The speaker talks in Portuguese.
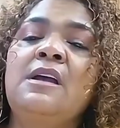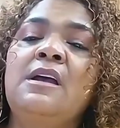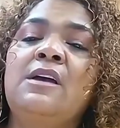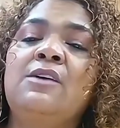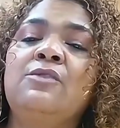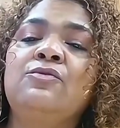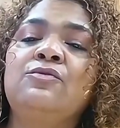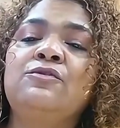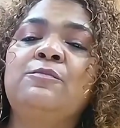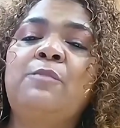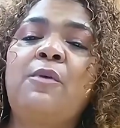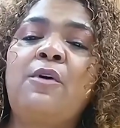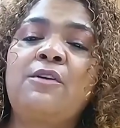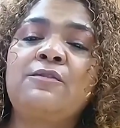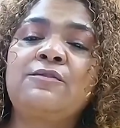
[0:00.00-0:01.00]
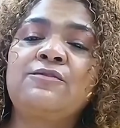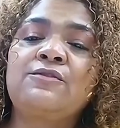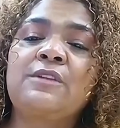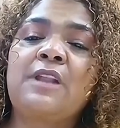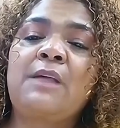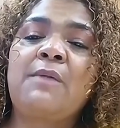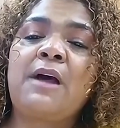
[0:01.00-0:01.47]
nos postos
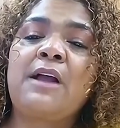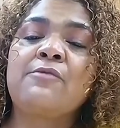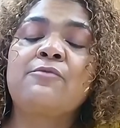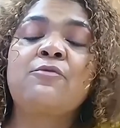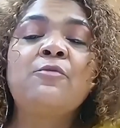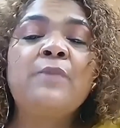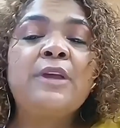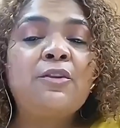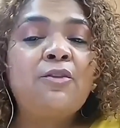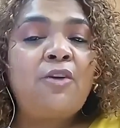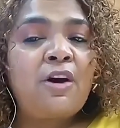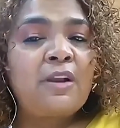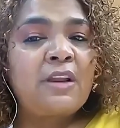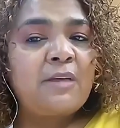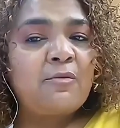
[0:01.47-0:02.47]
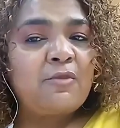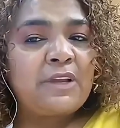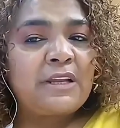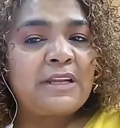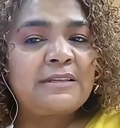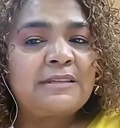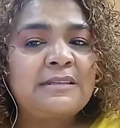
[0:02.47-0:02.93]
de trabalho com menor
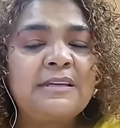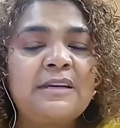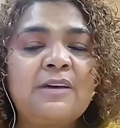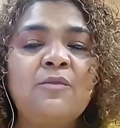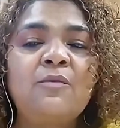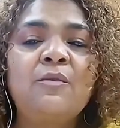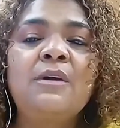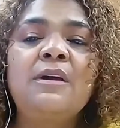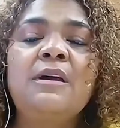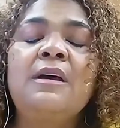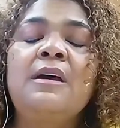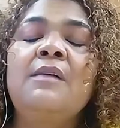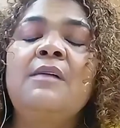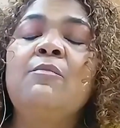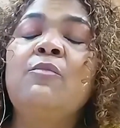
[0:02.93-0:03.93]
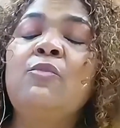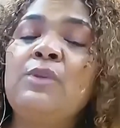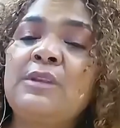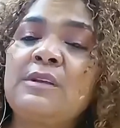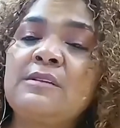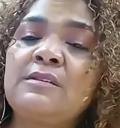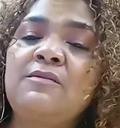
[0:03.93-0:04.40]
remuneração,
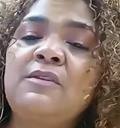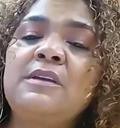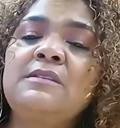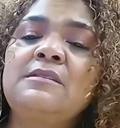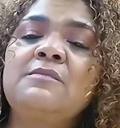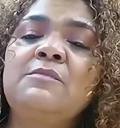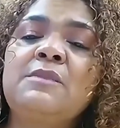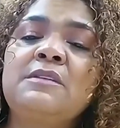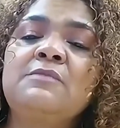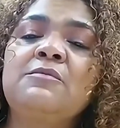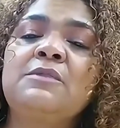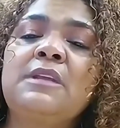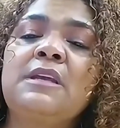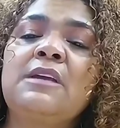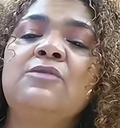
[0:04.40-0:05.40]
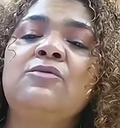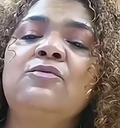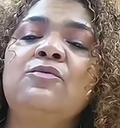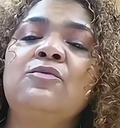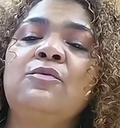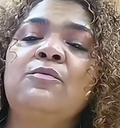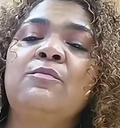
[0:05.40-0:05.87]
muitas vezes mesmo
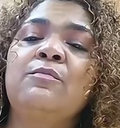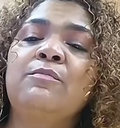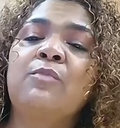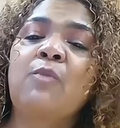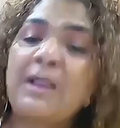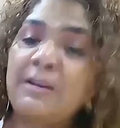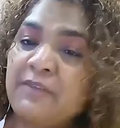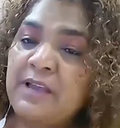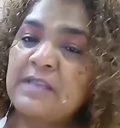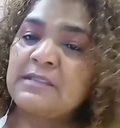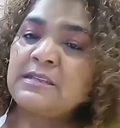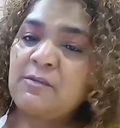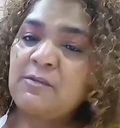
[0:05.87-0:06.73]
tendo qualificação